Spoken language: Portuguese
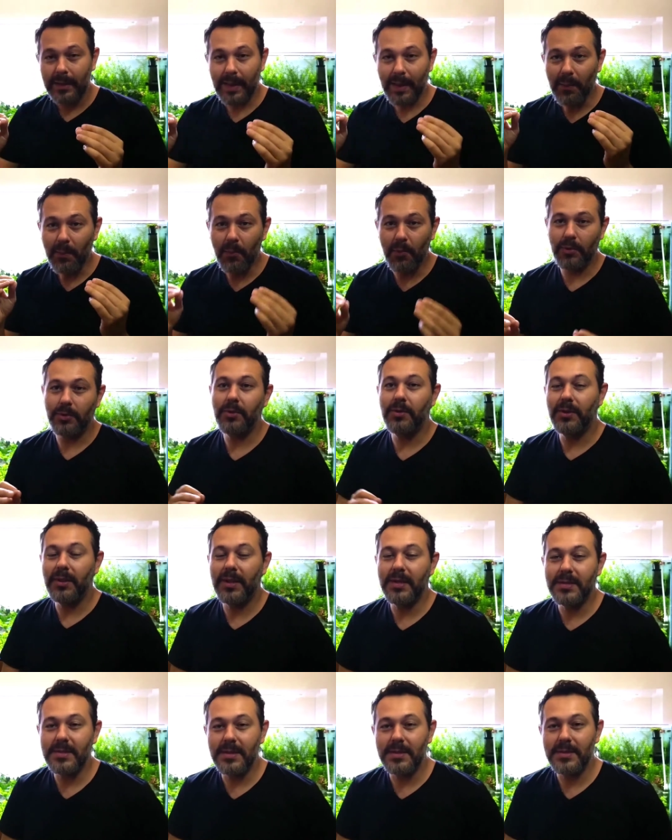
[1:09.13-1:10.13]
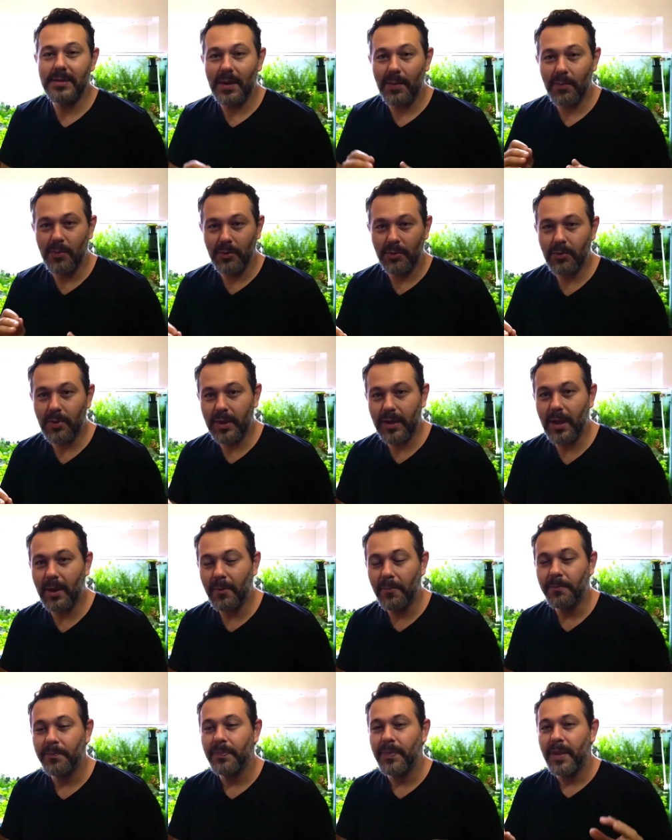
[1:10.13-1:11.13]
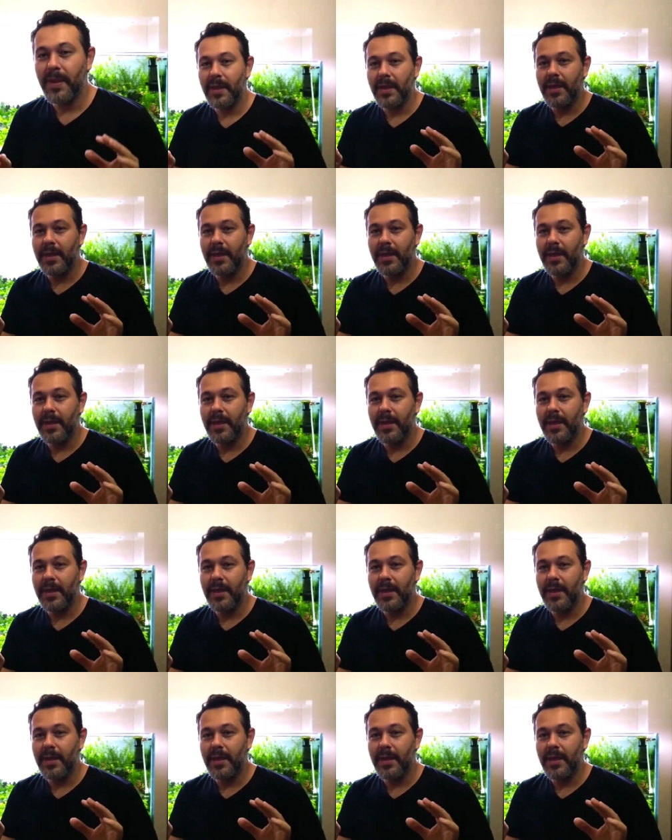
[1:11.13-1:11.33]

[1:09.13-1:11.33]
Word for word: Tá muito interessante, tá muito legal.